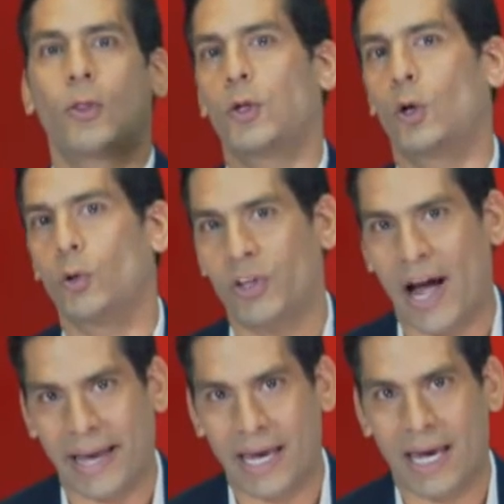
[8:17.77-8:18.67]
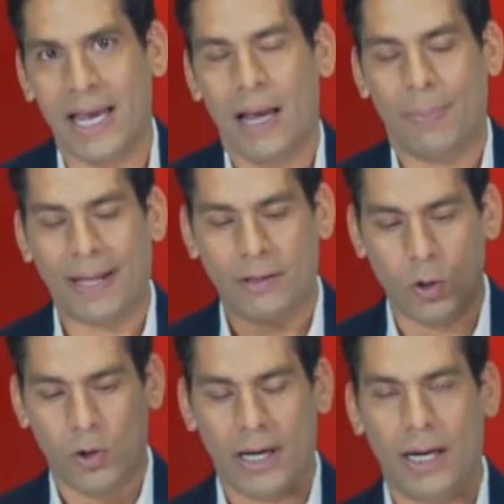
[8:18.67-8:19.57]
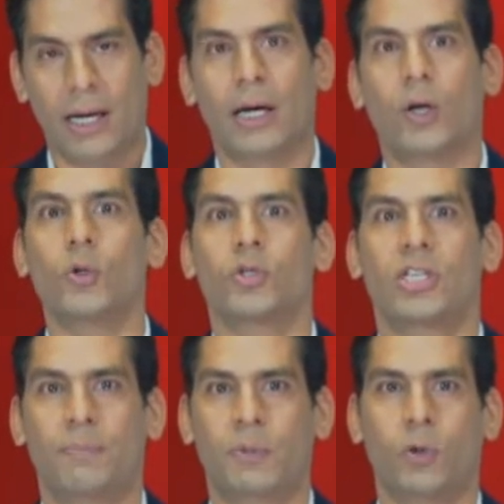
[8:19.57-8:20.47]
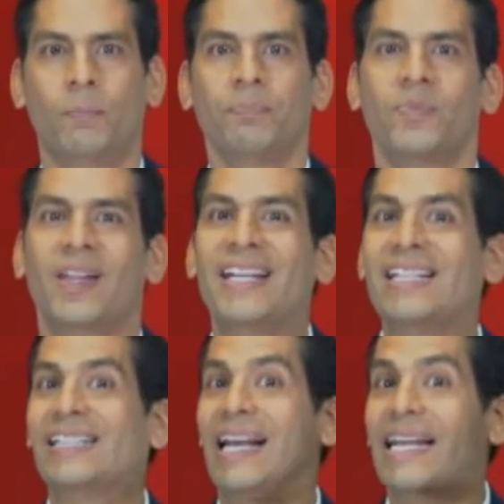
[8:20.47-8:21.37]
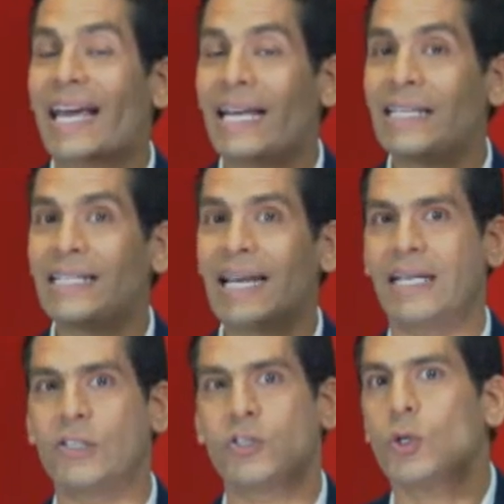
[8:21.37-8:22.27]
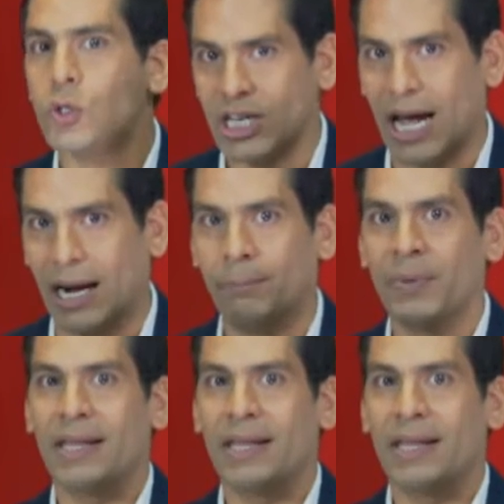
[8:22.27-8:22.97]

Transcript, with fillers: Thorndike planteó el concepto de inteligencia social